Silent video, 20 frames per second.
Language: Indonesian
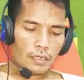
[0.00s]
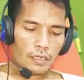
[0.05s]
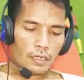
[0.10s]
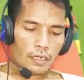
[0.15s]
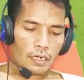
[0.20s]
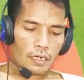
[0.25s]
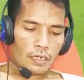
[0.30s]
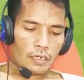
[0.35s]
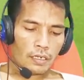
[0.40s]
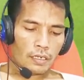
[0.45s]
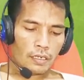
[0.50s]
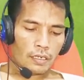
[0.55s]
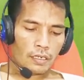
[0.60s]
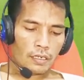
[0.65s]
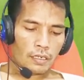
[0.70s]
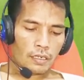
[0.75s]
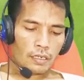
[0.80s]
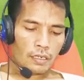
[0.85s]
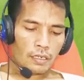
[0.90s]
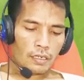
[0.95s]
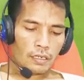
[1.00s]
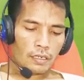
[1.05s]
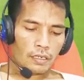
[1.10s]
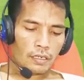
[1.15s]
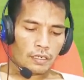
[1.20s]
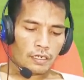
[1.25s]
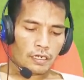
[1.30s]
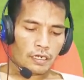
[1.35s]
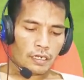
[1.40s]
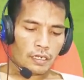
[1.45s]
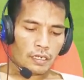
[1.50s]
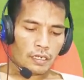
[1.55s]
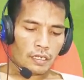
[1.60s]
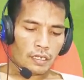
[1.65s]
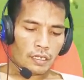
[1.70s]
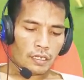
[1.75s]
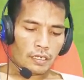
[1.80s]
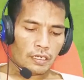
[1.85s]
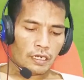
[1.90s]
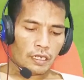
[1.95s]
dan
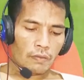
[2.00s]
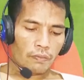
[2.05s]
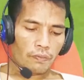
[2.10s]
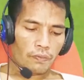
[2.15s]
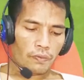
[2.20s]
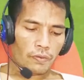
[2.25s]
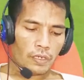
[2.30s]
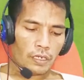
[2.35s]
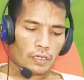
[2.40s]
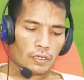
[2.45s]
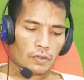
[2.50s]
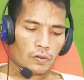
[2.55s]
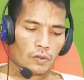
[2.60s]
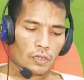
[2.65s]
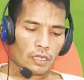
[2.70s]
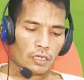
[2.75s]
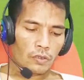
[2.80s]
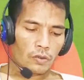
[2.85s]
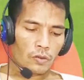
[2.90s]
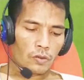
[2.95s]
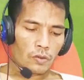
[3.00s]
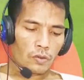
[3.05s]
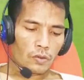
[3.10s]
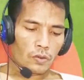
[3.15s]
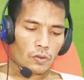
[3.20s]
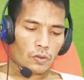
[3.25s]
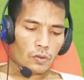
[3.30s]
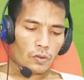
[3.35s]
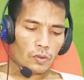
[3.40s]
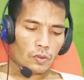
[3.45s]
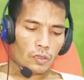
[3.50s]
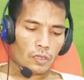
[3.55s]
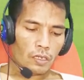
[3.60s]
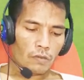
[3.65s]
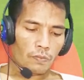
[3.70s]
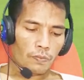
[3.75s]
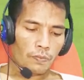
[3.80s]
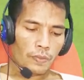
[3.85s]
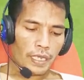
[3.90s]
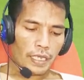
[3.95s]
de dep kedua itu untuk
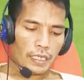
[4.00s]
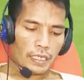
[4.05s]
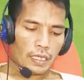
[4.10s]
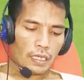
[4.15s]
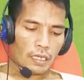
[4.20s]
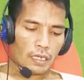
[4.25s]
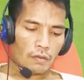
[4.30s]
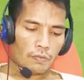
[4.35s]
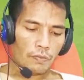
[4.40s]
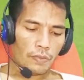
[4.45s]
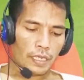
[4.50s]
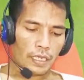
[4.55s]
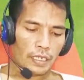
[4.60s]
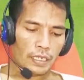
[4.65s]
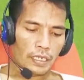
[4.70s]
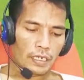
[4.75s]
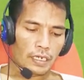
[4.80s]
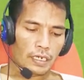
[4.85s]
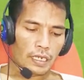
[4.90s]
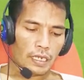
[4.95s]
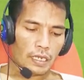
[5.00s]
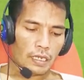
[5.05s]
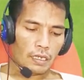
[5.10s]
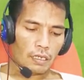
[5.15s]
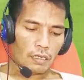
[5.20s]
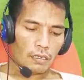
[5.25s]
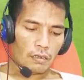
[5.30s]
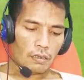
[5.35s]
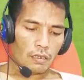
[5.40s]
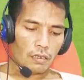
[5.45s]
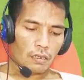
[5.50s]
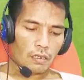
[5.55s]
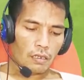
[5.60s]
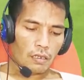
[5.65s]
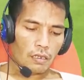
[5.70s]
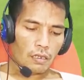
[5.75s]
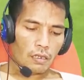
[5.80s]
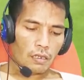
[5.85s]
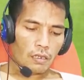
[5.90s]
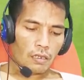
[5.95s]
ngeback ya ngebackin ya
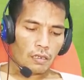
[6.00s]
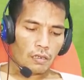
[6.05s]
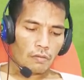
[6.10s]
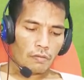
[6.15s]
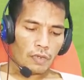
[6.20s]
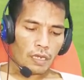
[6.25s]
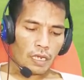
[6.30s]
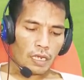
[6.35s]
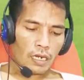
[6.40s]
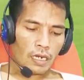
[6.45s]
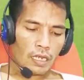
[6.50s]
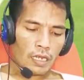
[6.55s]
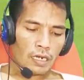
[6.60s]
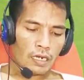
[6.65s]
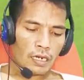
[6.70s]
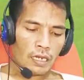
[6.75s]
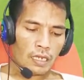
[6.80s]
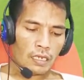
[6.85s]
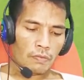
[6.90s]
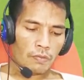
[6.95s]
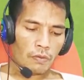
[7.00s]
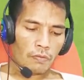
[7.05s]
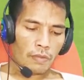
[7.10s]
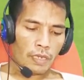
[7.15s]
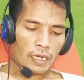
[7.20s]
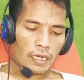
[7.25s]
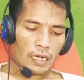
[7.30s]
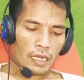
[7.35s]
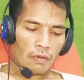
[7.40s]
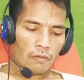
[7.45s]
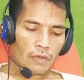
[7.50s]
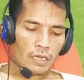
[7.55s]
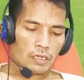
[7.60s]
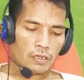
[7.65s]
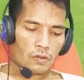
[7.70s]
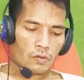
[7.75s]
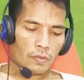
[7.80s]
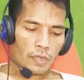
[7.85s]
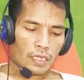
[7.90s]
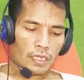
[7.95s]
menghalang-halang pemain lawan
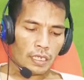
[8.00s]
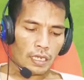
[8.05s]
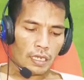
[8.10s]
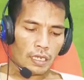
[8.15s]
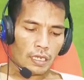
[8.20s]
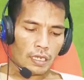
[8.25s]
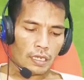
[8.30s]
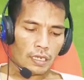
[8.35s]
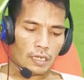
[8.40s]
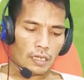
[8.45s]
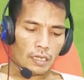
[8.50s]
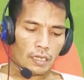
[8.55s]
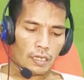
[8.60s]
supaya